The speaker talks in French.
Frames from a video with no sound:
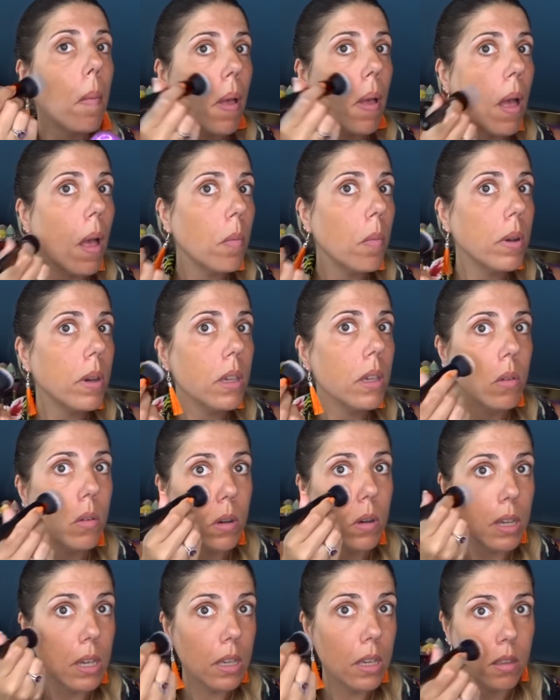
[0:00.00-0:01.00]
a
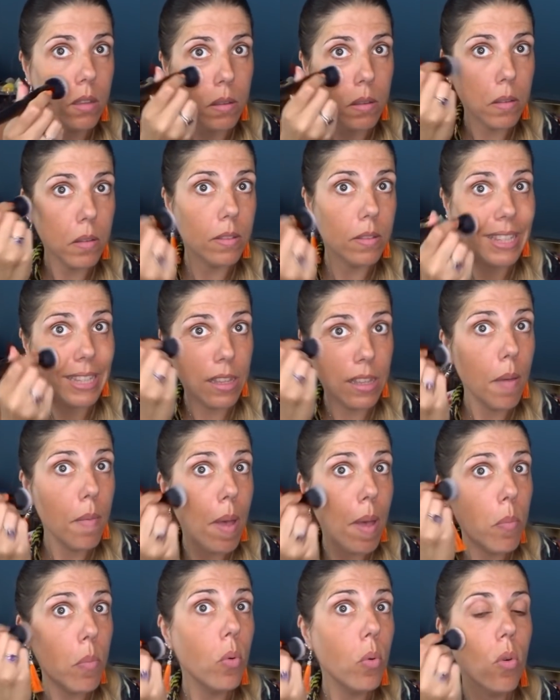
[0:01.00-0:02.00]
priori c'est quand même
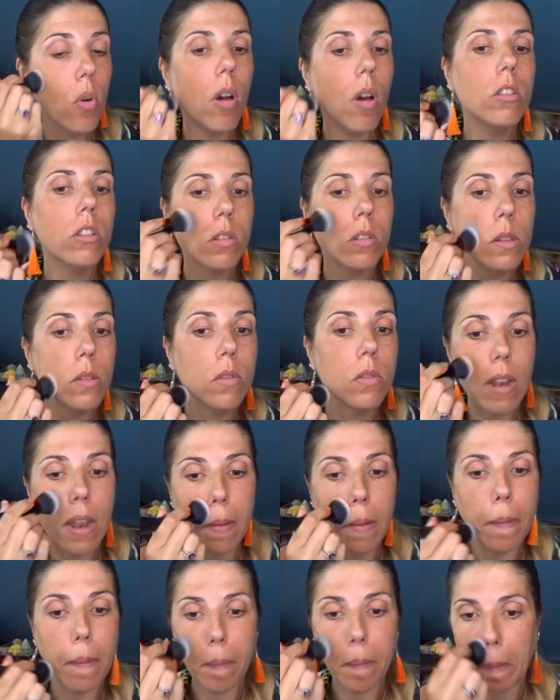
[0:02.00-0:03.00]
un peu orange au niveau de
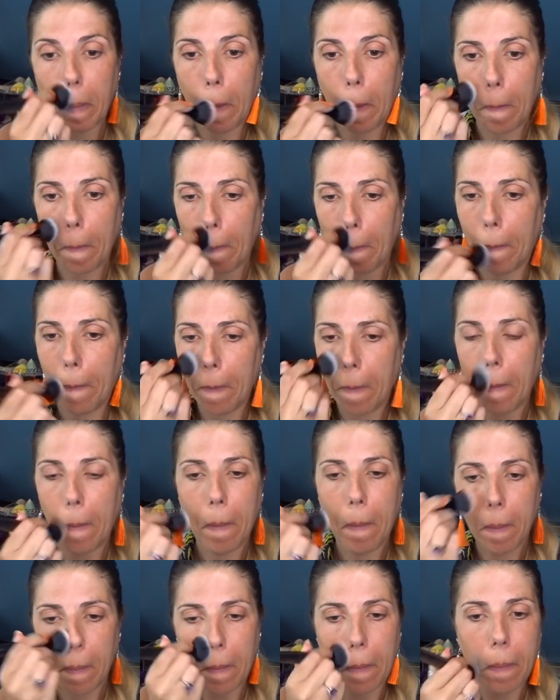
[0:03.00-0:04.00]
la teinte. Hein.
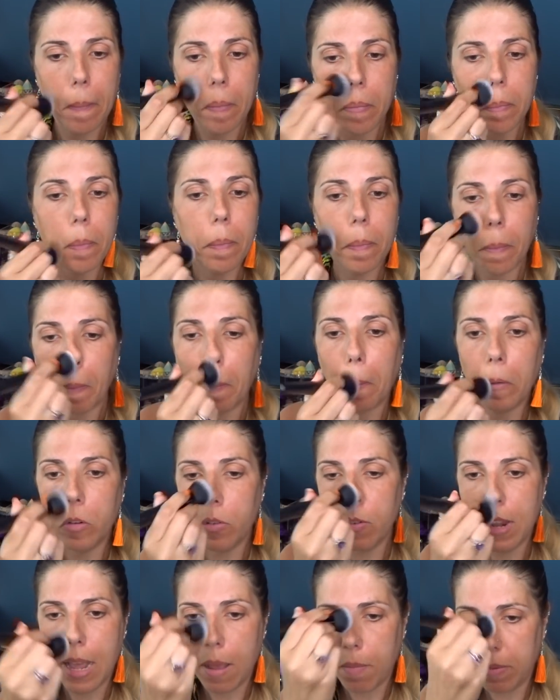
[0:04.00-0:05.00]
Donc
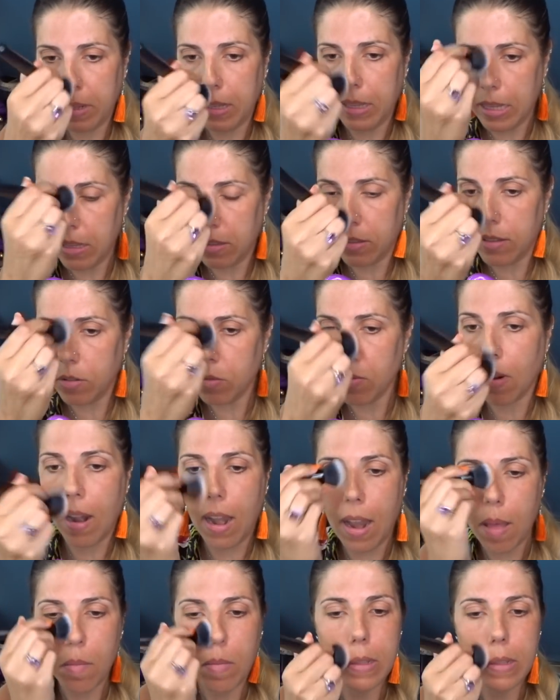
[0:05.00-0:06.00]
je vais l'appliquer sur
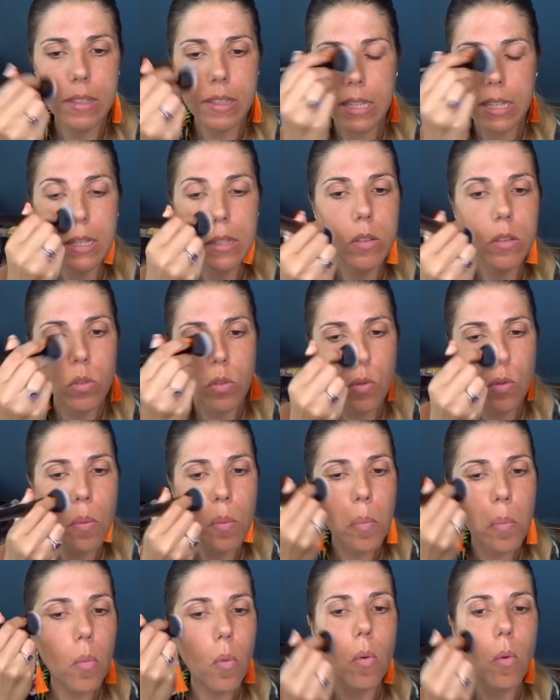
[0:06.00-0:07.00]
la moitié de
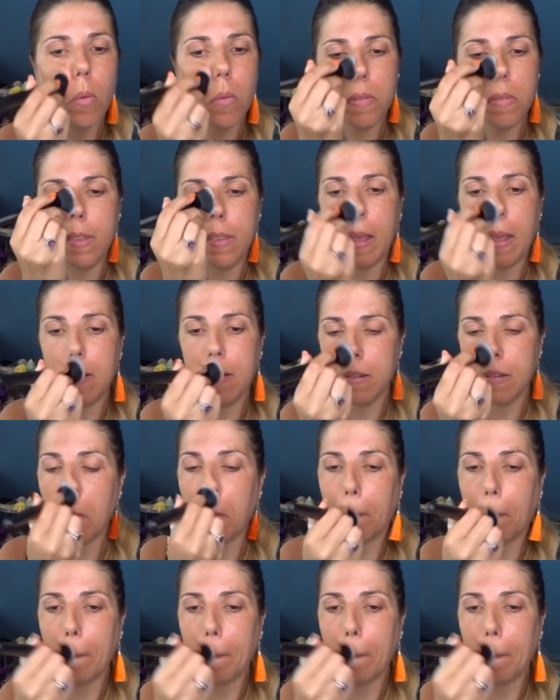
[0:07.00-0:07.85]
mon visage.